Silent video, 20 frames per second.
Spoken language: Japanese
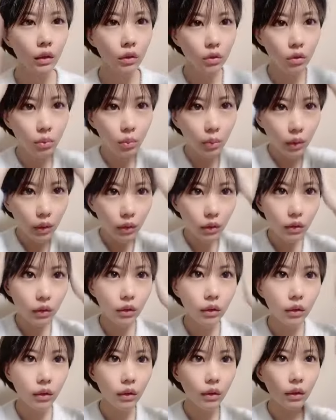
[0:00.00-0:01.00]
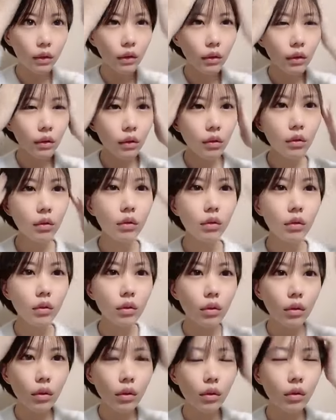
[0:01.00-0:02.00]
止まらない
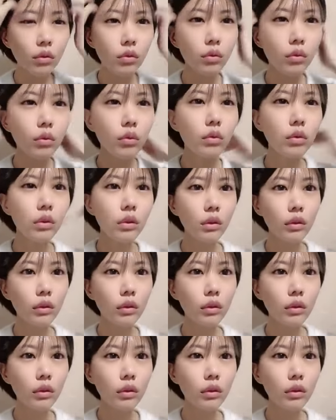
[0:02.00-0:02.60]
あの